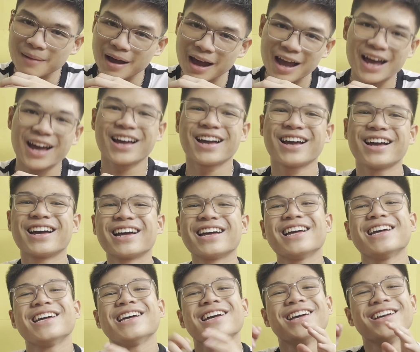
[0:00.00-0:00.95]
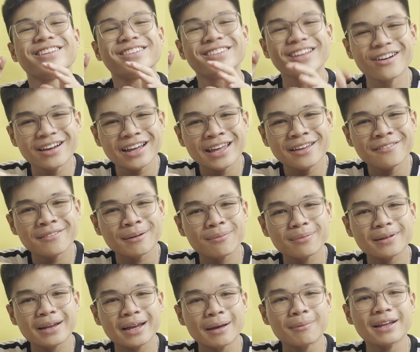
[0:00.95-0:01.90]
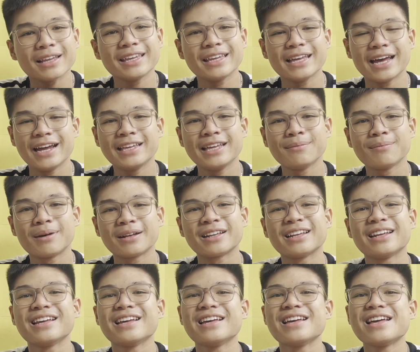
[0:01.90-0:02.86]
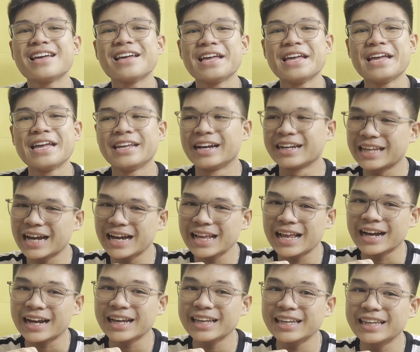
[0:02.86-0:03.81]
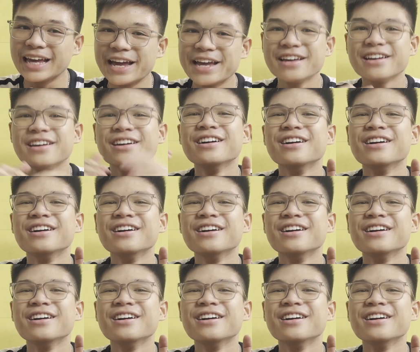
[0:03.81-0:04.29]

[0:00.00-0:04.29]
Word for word: mà sau khi vào gặp các anh chị thì mình nhận thấy là các anh chị